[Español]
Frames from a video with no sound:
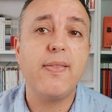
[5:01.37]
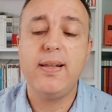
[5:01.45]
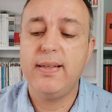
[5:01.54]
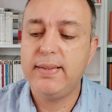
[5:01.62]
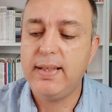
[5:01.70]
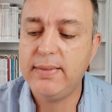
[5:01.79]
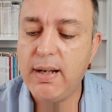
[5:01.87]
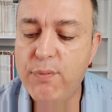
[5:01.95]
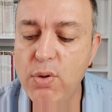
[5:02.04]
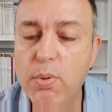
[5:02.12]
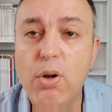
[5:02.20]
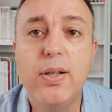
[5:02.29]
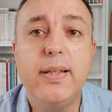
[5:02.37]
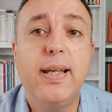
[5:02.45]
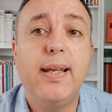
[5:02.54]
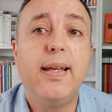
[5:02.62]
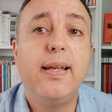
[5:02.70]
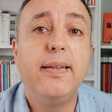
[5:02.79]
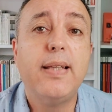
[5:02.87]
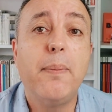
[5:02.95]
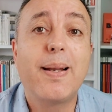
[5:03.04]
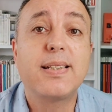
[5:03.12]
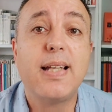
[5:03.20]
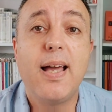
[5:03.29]
del, fútbol del
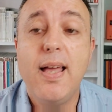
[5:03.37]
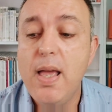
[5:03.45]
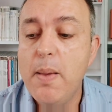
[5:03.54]
Barça.